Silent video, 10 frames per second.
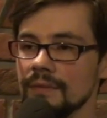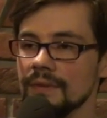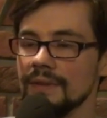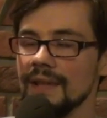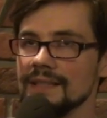
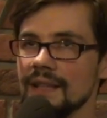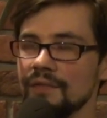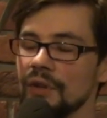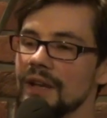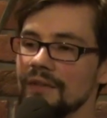
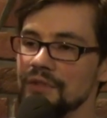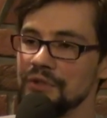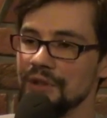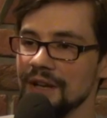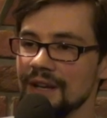nastawione na
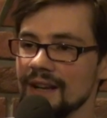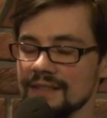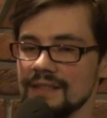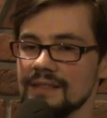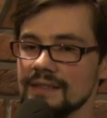wyciąganie
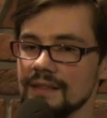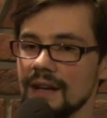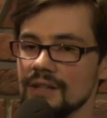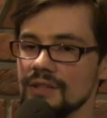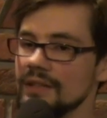kasy z
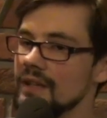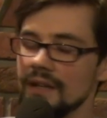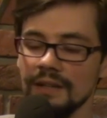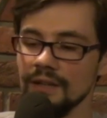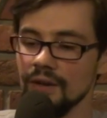graczy.
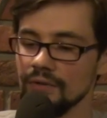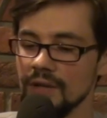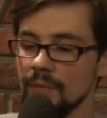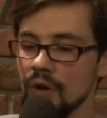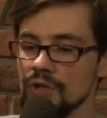Nie, nie o to
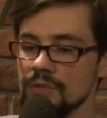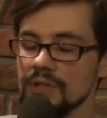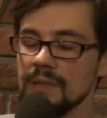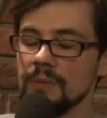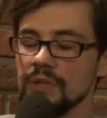nam chodzi. My
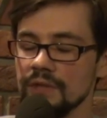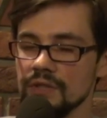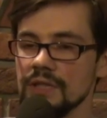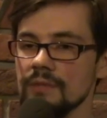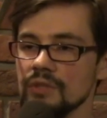chcemy przede
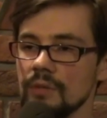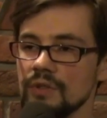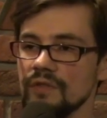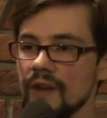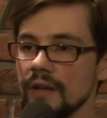wszystkim
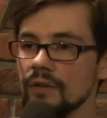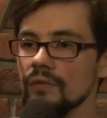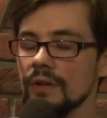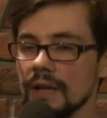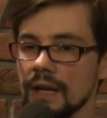zrobić
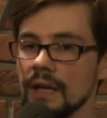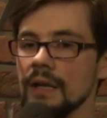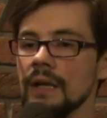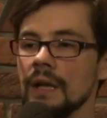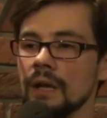fajną grę,
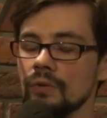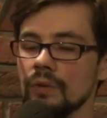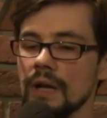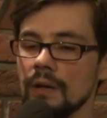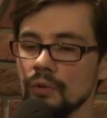
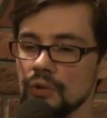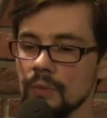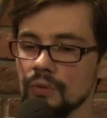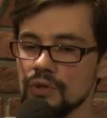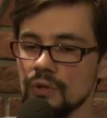która
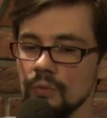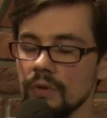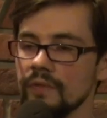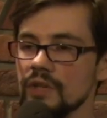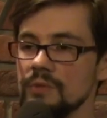ludziom, którzy
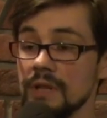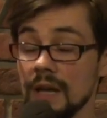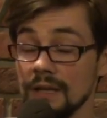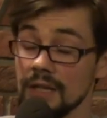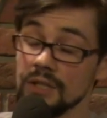lubią
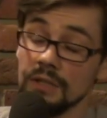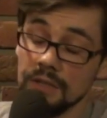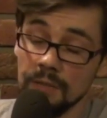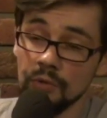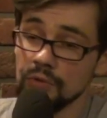Wiedźmina, a także
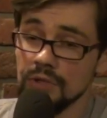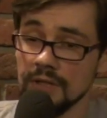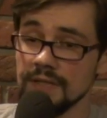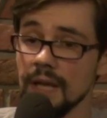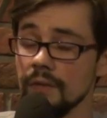tym, którzy
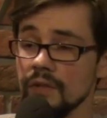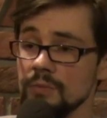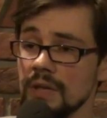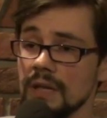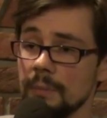nie znają
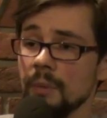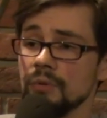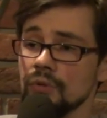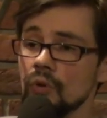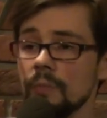Wiedźmina, da po
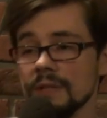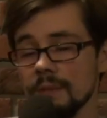prostu kupę